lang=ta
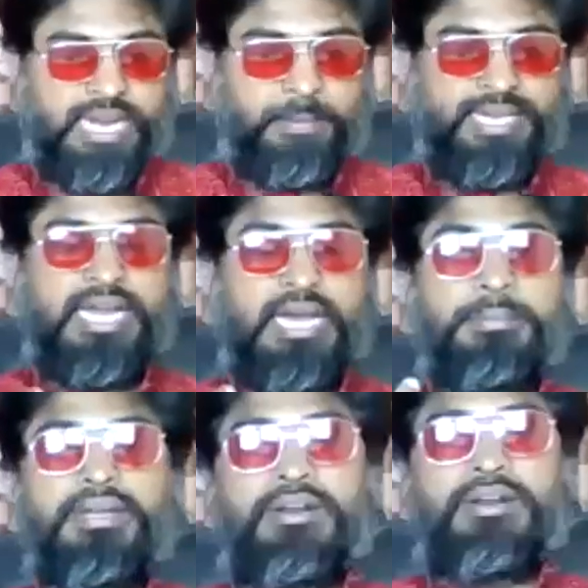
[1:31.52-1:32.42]
நமக்கு
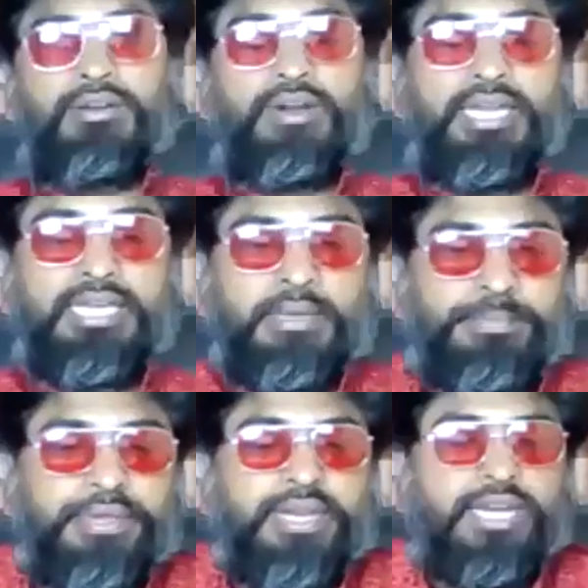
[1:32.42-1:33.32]
நாமேன்னு இருக்கணும் நீங்க
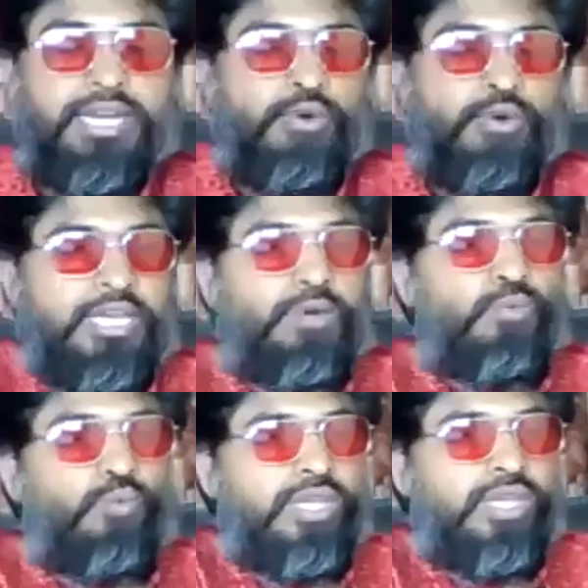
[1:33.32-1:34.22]
பிறரினுடைய
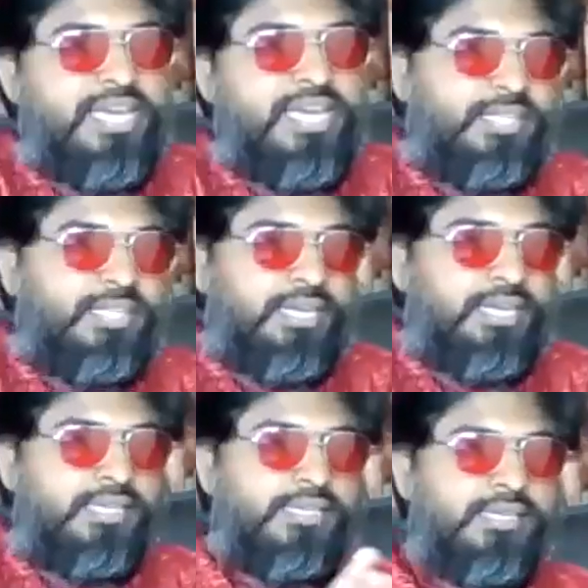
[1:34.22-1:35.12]
உதவியை
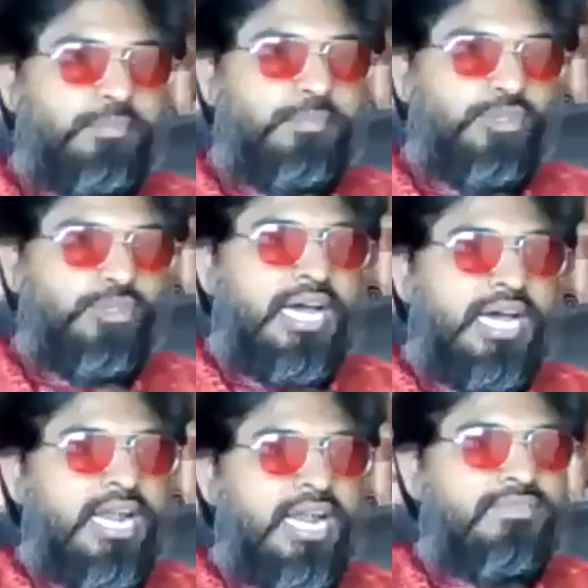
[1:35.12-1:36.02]
தேடி இருக்கும்
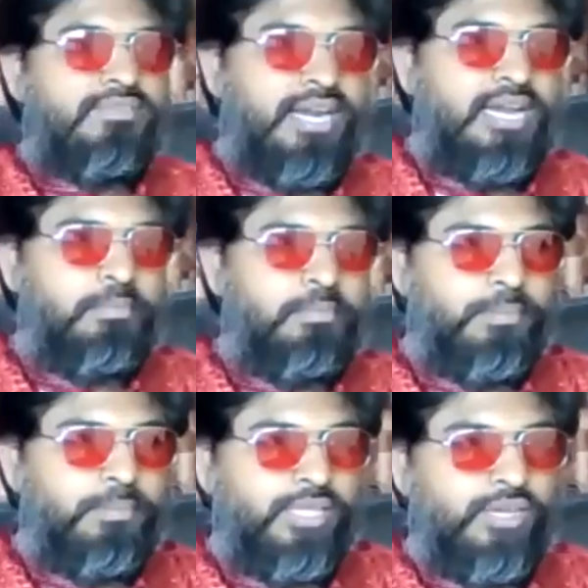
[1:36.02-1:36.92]
போதுதான் அவர்
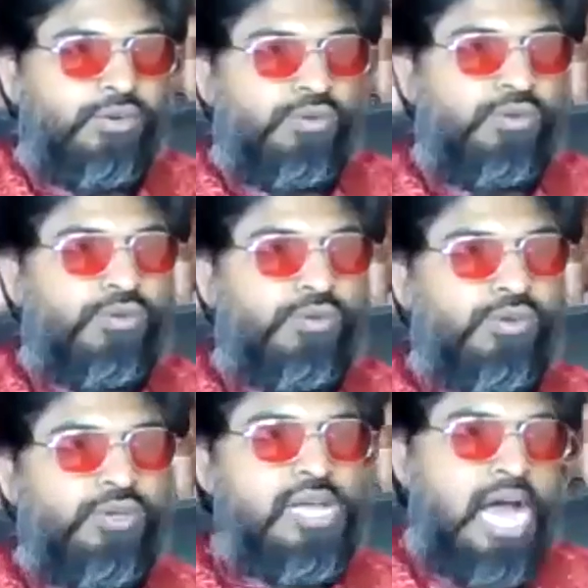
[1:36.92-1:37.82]
நாமளை மதிக்கணும்
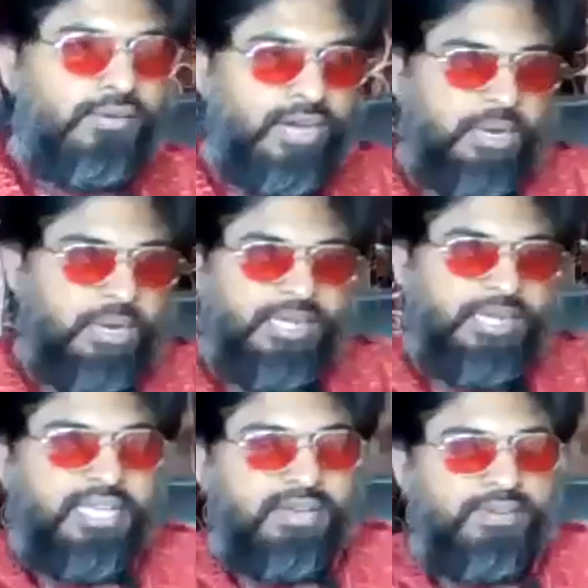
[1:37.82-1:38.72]
அவர்
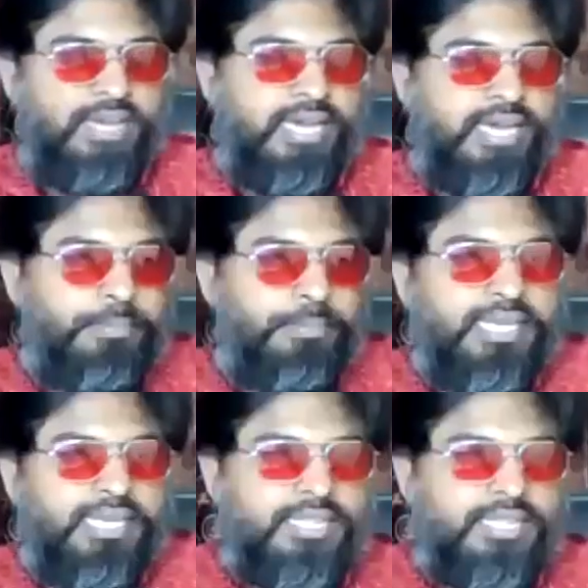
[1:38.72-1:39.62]
நமக்கு தேவை
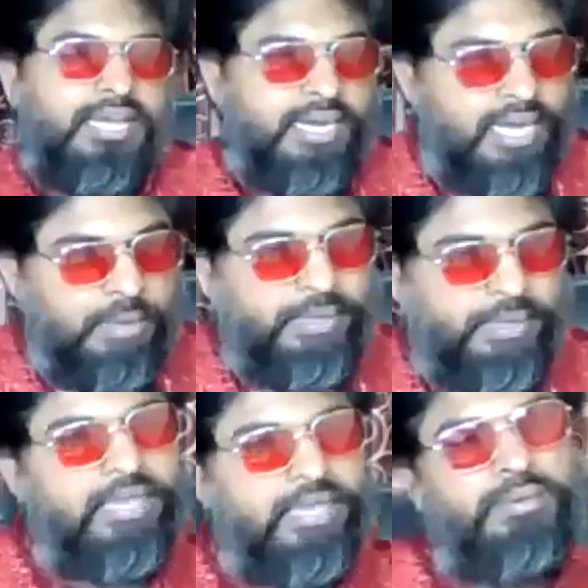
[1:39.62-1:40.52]
அப்படிங்கிறதுக்காக நாம
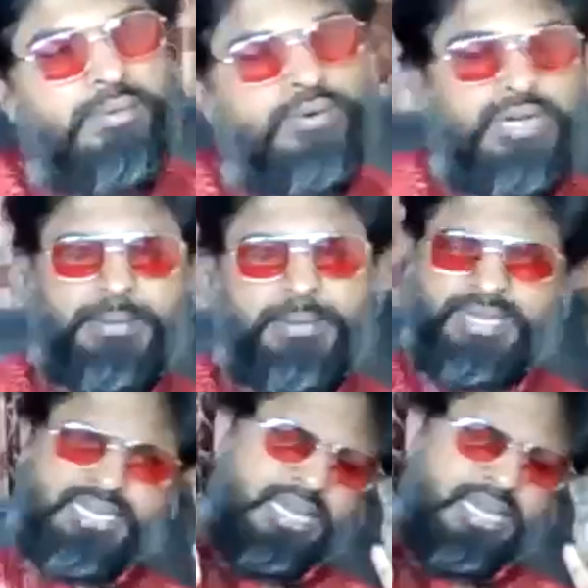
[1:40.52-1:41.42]
இணங்கி போகணும் நமக்கு